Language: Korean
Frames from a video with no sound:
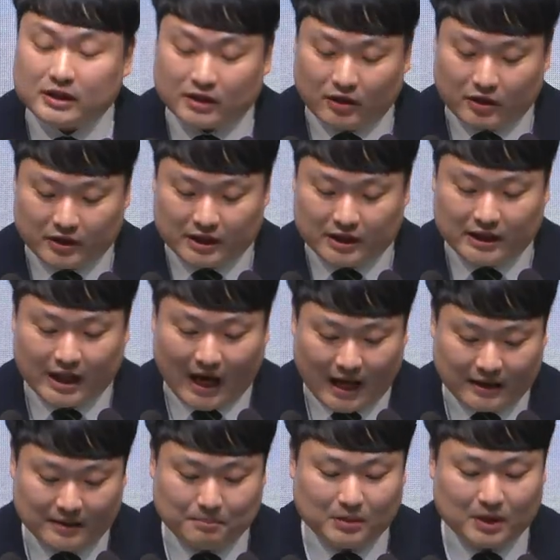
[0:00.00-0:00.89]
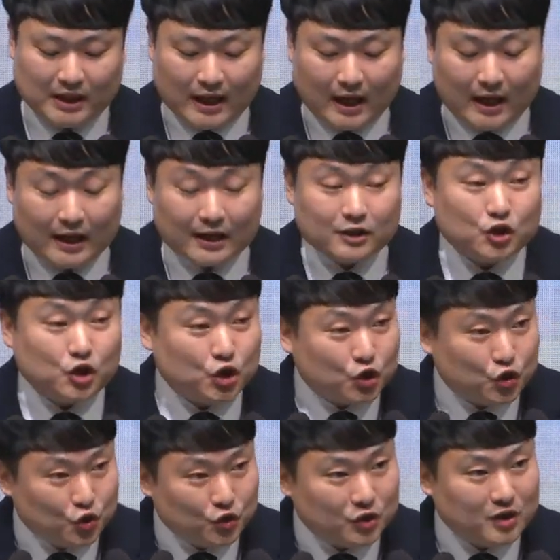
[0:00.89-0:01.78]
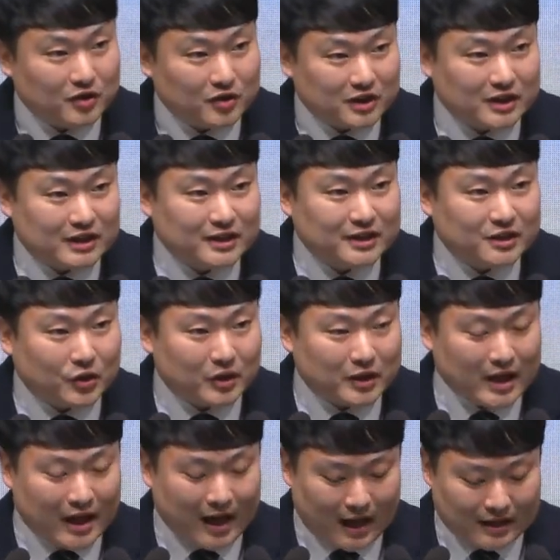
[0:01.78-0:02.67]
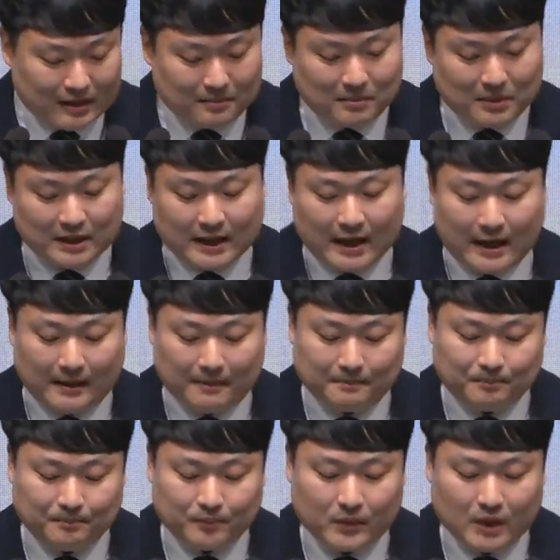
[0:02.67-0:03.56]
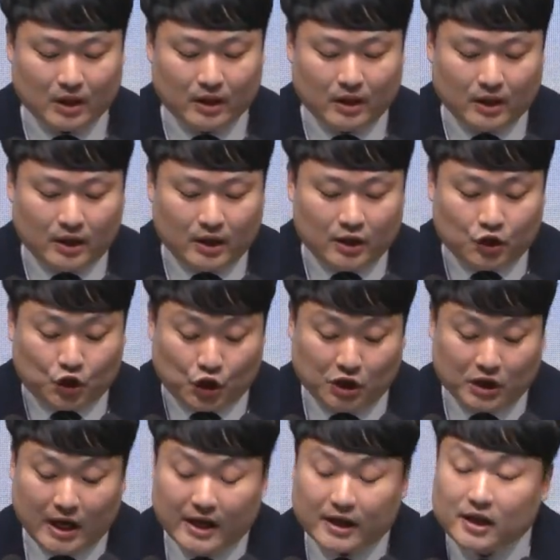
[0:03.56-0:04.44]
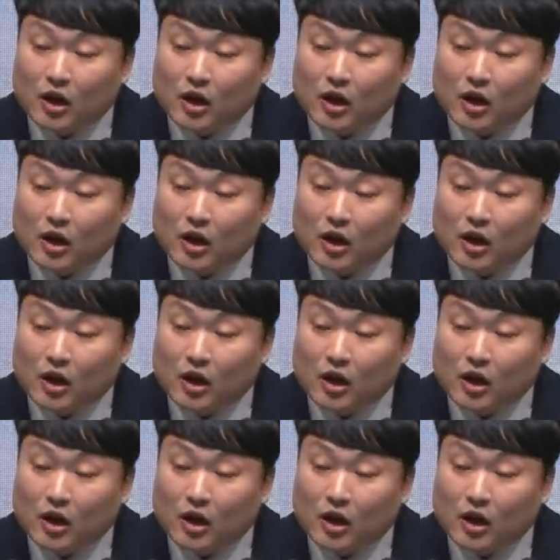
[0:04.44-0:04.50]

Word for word: 것이 아닙니다. 쉬운 것이 절대 아닙니다. 신뢰를